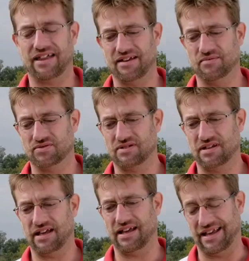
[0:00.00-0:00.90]
hacemos
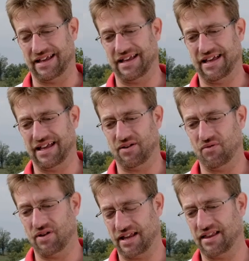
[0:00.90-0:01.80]
que,
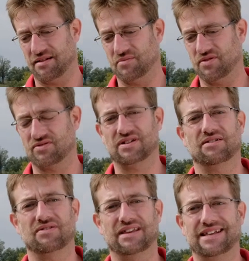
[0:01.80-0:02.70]
la gente a lo mejor no se
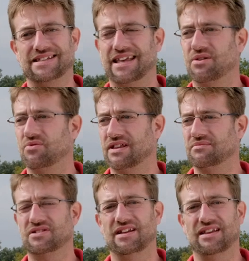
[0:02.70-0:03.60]
da cuenta es que
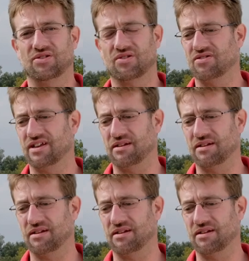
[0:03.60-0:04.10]
cuidamos el entorno y